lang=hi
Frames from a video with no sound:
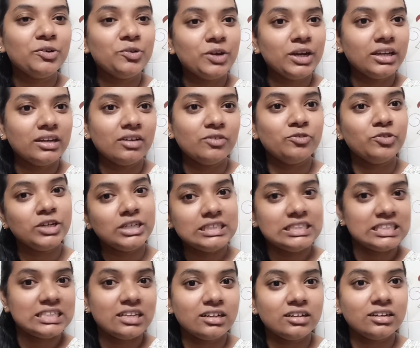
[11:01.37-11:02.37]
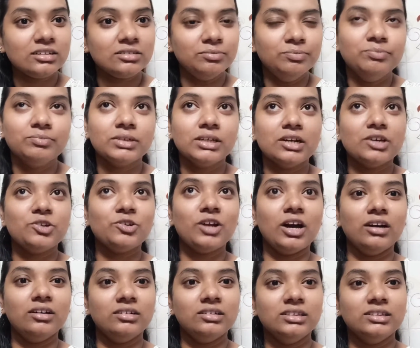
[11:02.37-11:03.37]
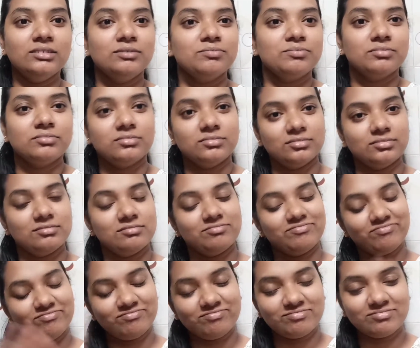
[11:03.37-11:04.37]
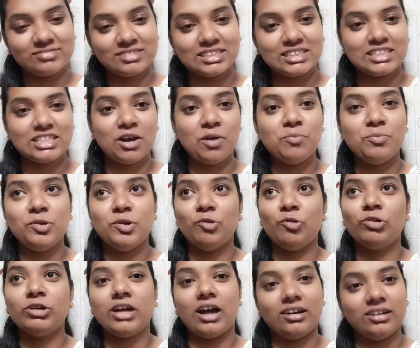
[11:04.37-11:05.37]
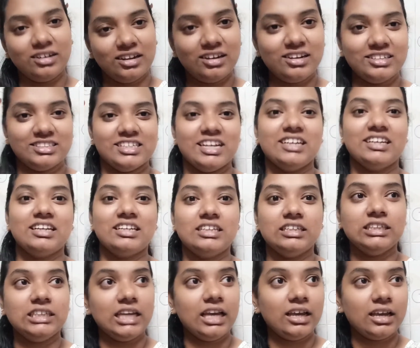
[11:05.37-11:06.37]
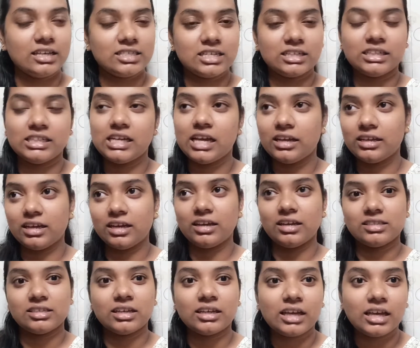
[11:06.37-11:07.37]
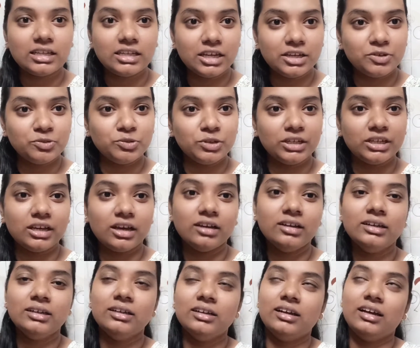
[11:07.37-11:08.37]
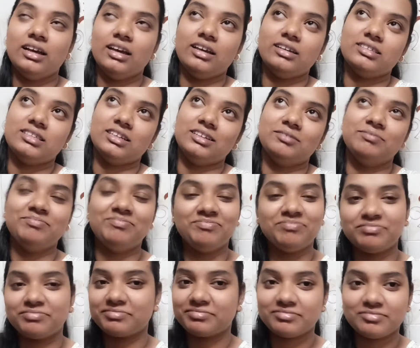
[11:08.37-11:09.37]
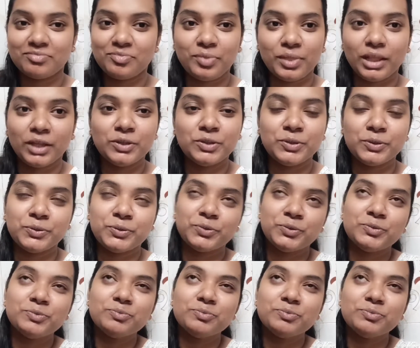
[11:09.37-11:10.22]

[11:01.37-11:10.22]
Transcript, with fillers: हो गए ना वही चीज़ अगर करो ना सब लोग डांटने लग जाएंगे कि ये कैसा किया ये कैसा किया ये क्यों नहीं किया ऐसा तो